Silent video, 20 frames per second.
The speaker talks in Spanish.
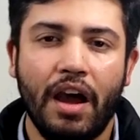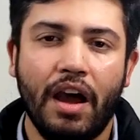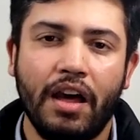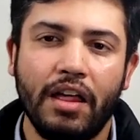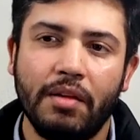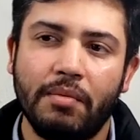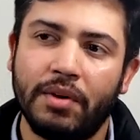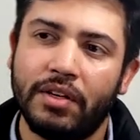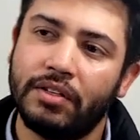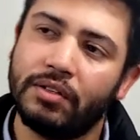
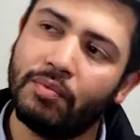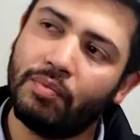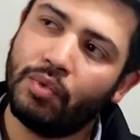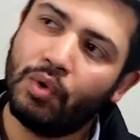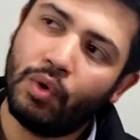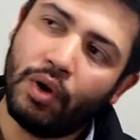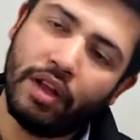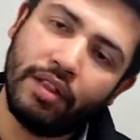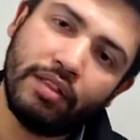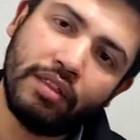Además,
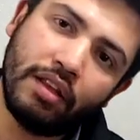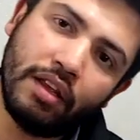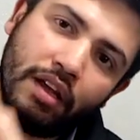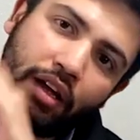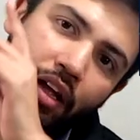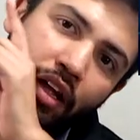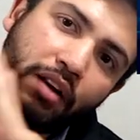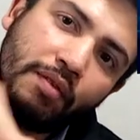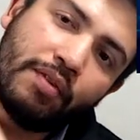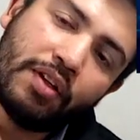durante
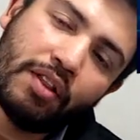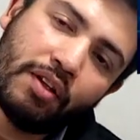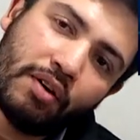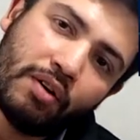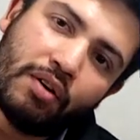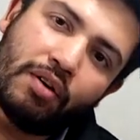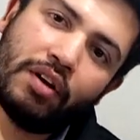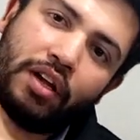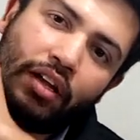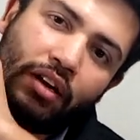el
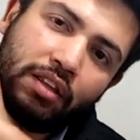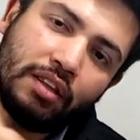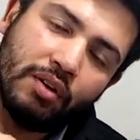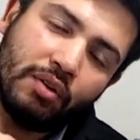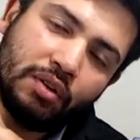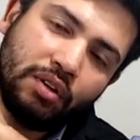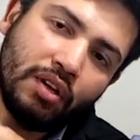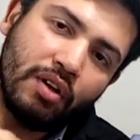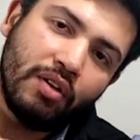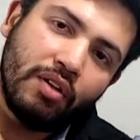video, en este
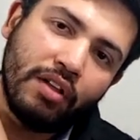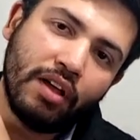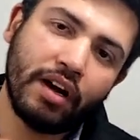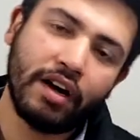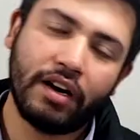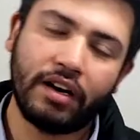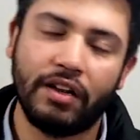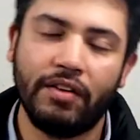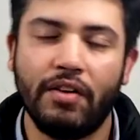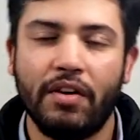costado de
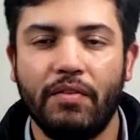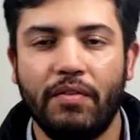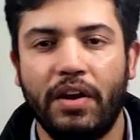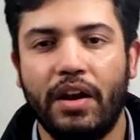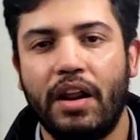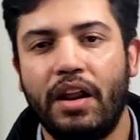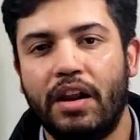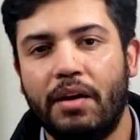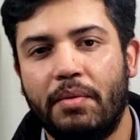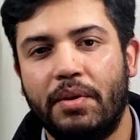acá arriba, van
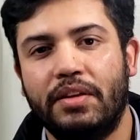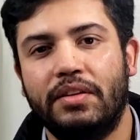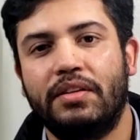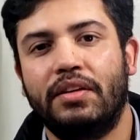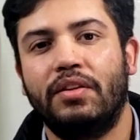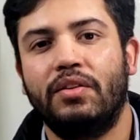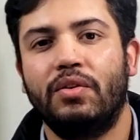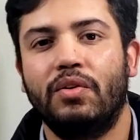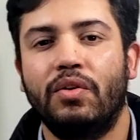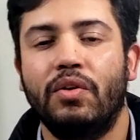a ir
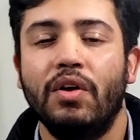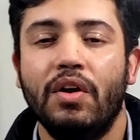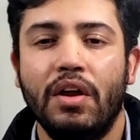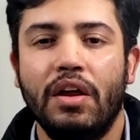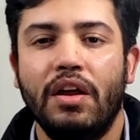apareciendo